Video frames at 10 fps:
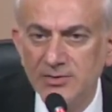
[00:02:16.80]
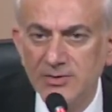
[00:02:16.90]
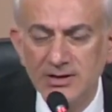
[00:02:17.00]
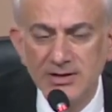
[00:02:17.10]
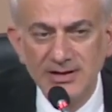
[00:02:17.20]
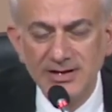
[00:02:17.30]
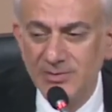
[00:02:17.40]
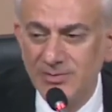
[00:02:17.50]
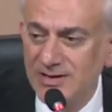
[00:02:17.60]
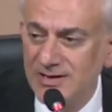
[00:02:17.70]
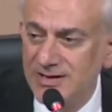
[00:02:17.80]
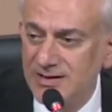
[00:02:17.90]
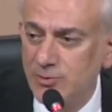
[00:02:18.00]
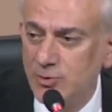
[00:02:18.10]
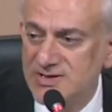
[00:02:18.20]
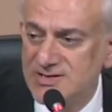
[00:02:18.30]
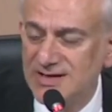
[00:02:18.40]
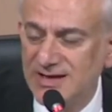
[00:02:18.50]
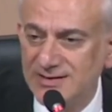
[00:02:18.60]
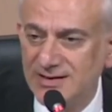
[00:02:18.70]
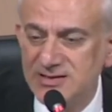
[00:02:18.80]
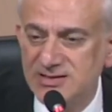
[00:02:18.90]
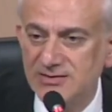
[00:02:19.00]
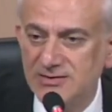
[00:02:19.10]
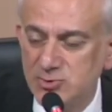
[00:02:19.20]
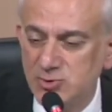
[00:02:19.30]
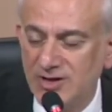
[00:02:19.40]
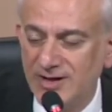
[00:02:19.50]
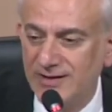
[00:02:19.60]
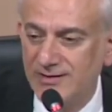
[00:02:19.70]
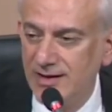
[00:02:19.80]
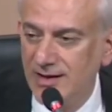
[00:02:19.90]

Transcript: e, ileri ileri demokrasilerde işte söylenen